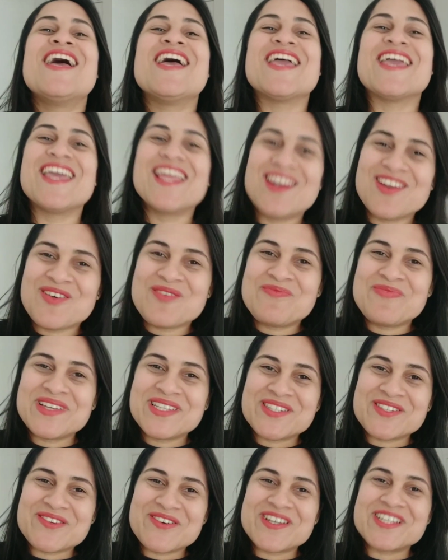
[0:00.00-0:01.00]
Hello
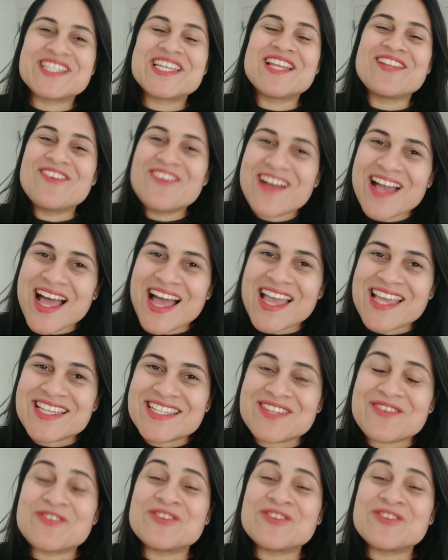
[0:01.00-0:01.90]
pessoas, hello guys!